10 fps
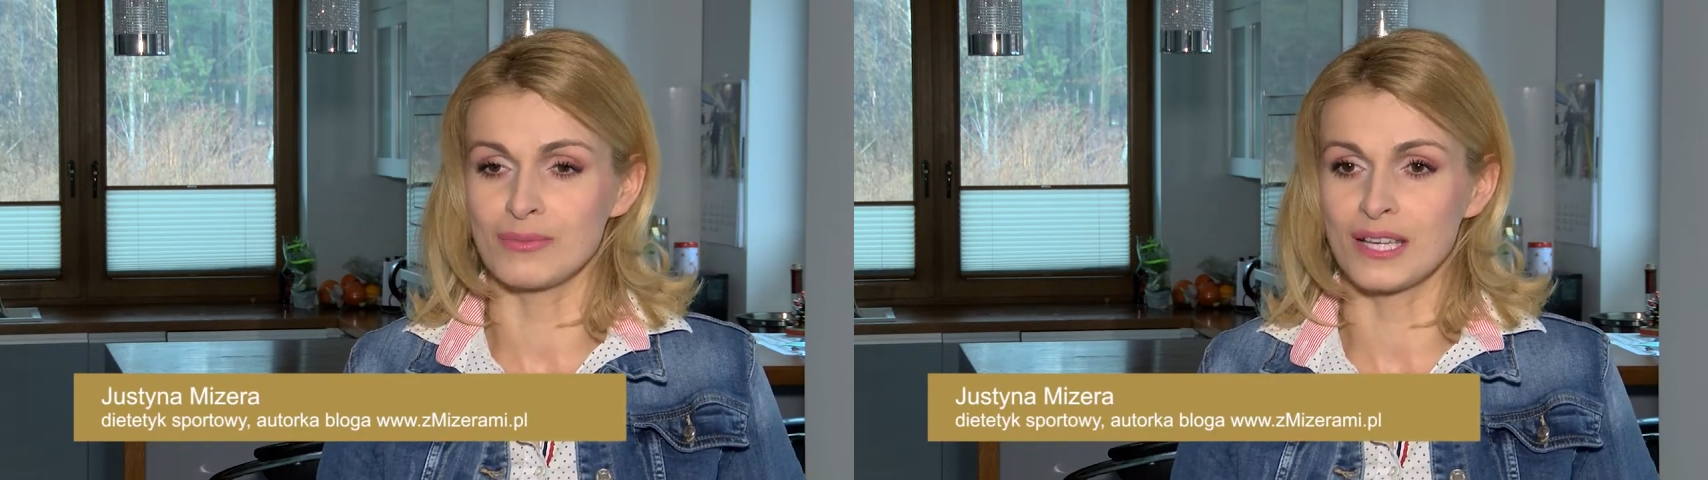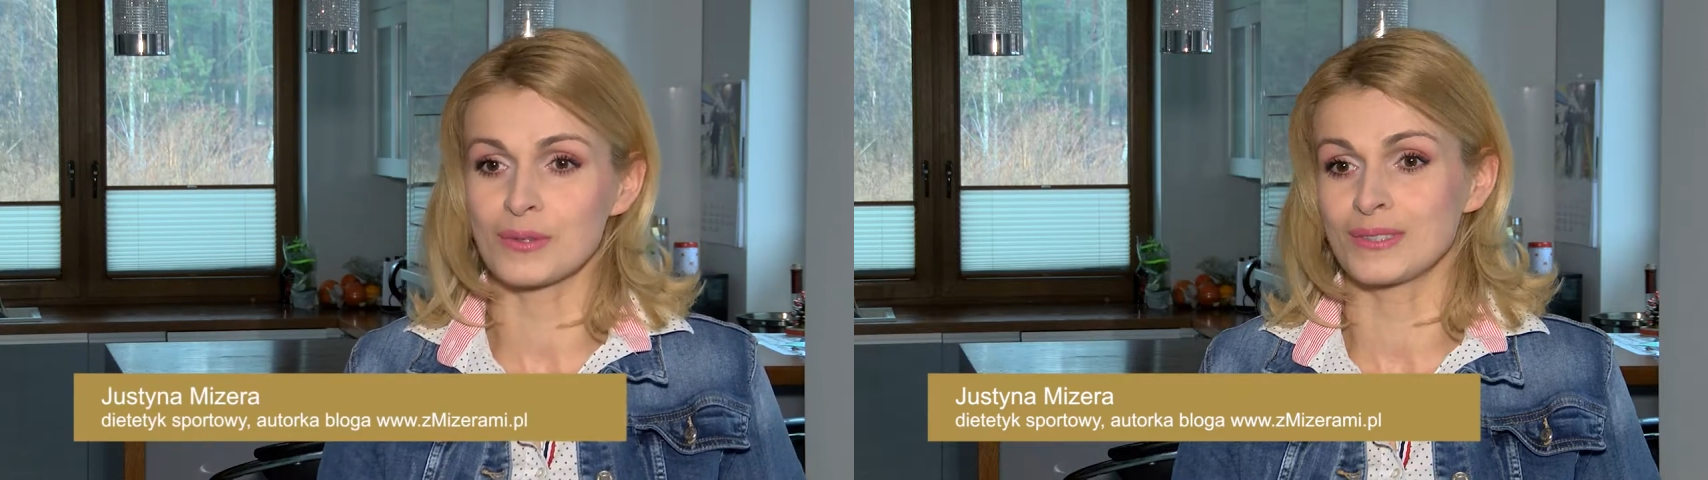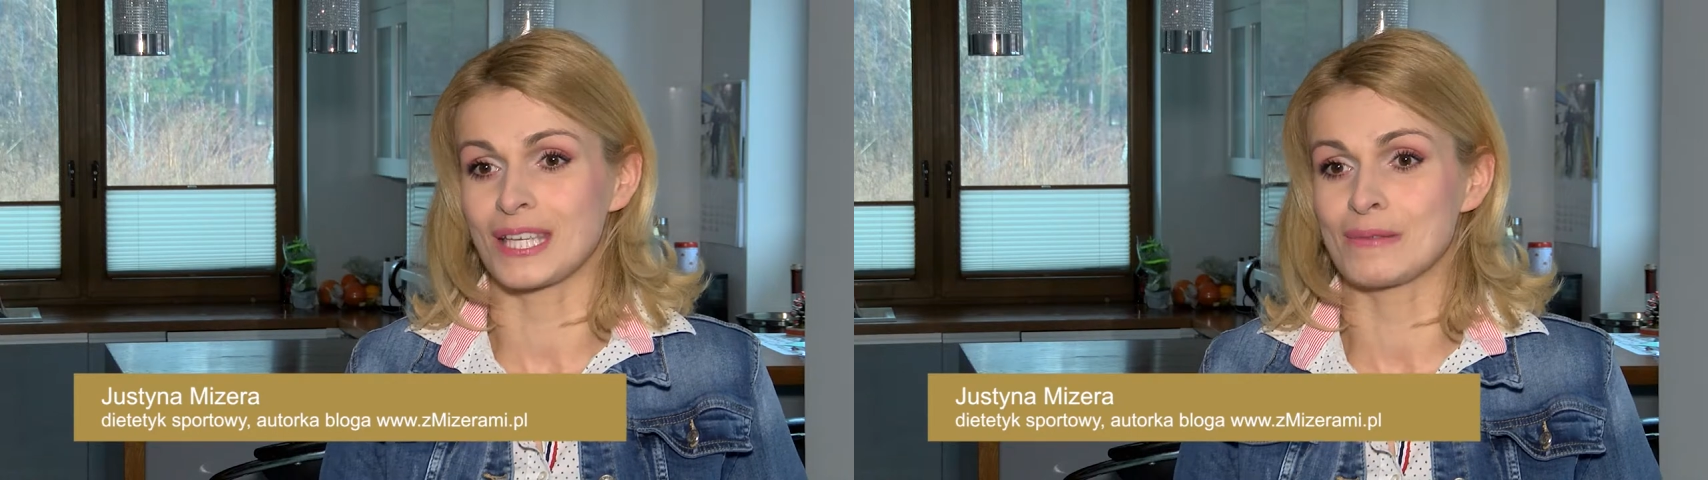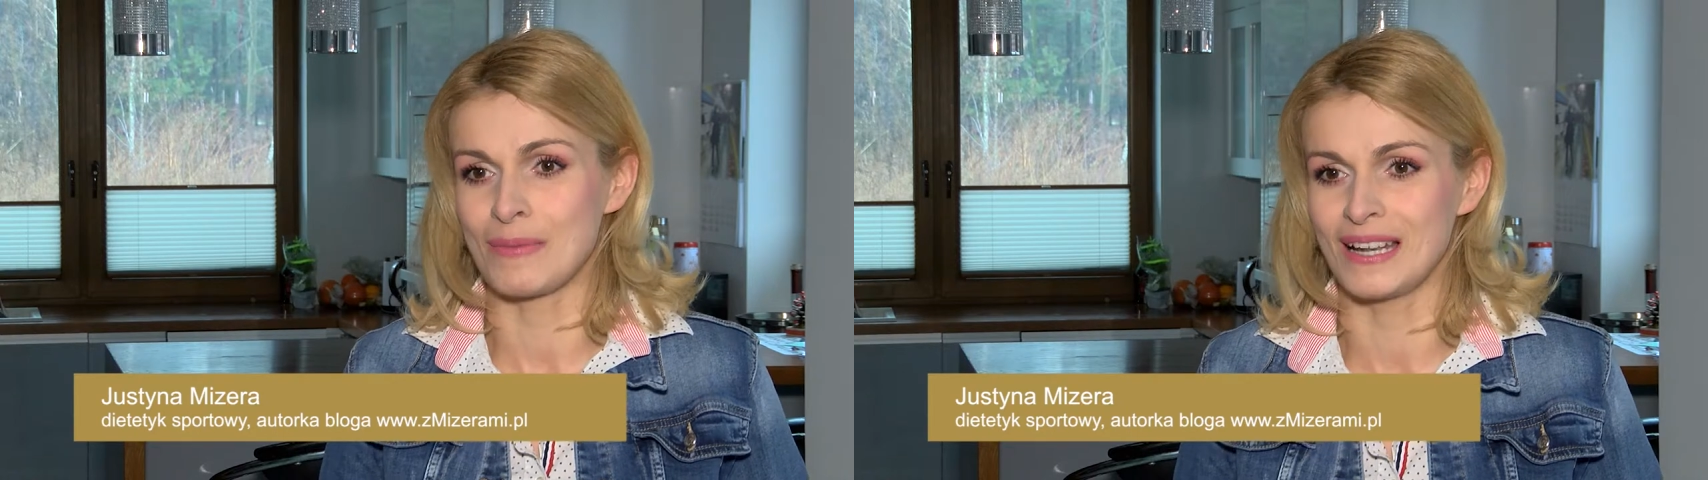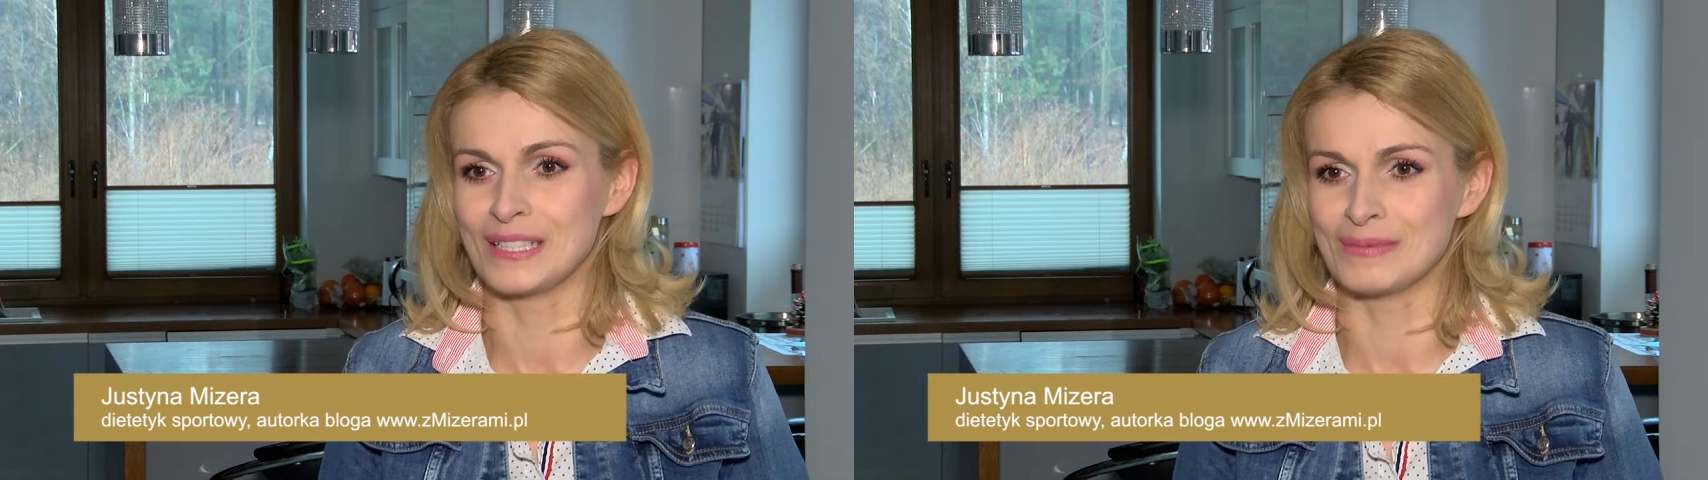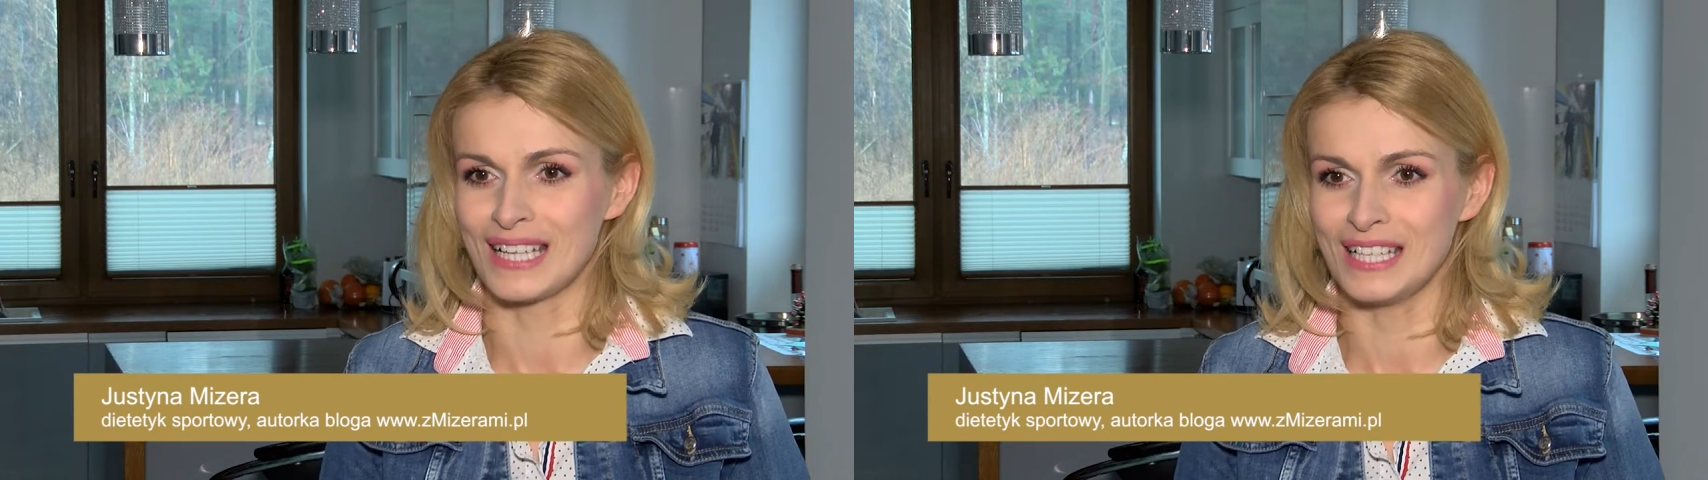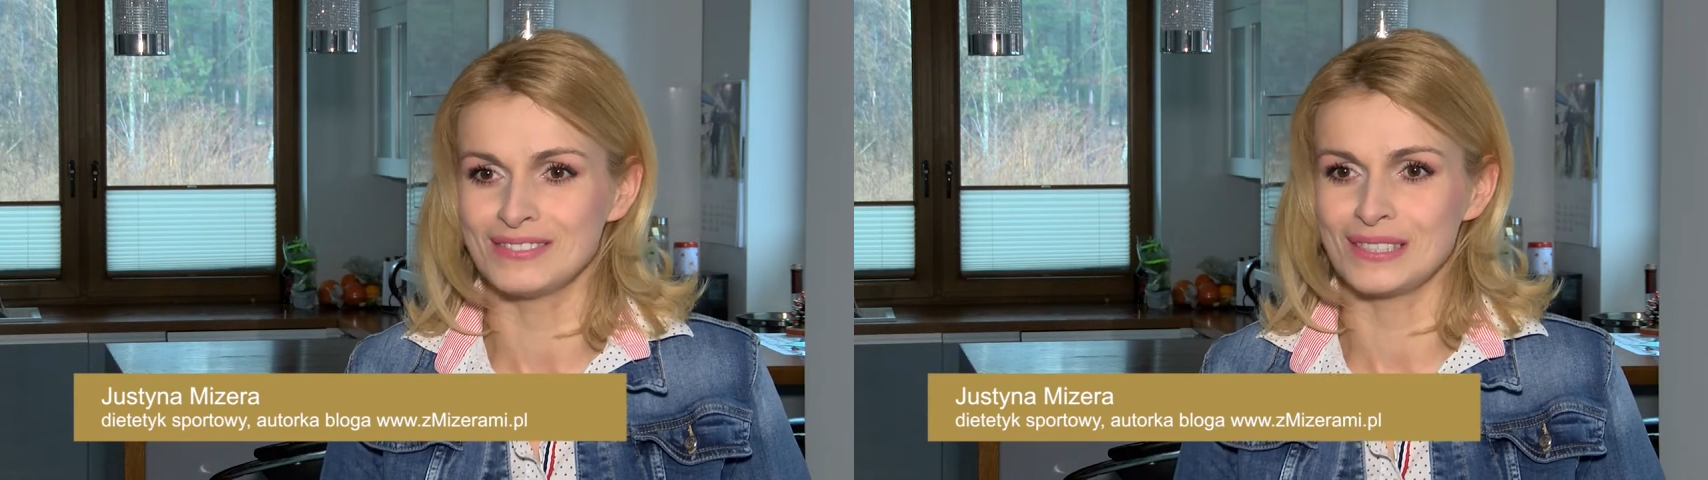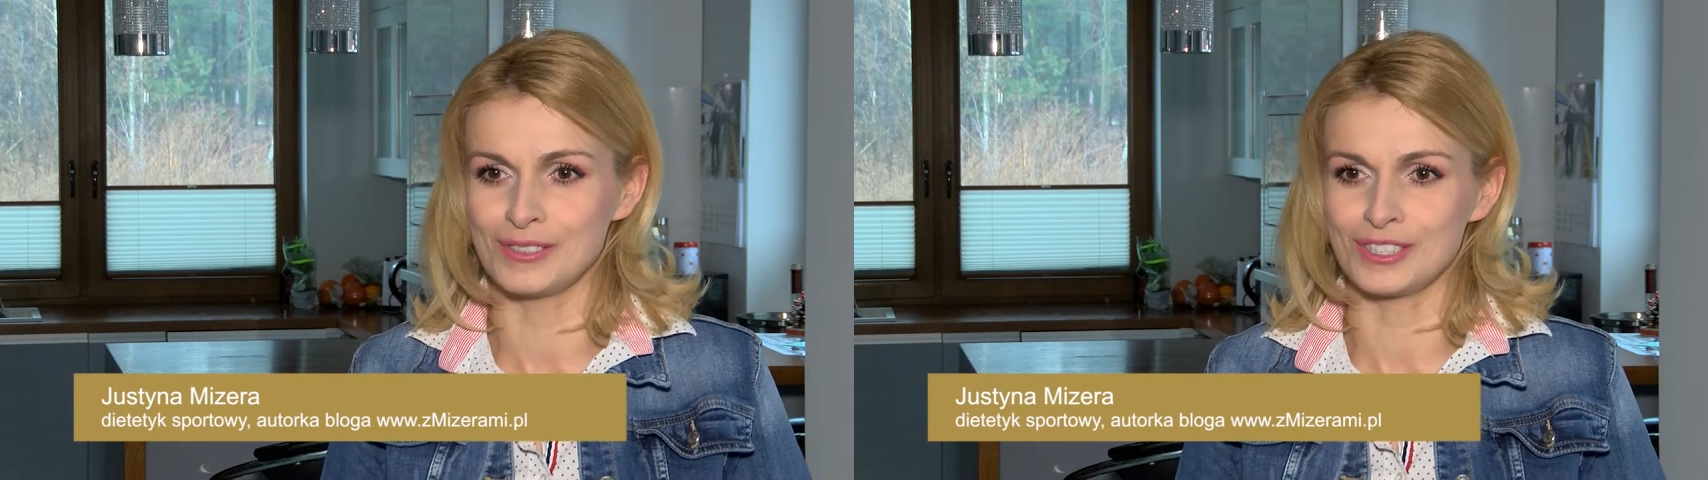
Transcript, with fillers: w piecu, takim opalanym drewnem.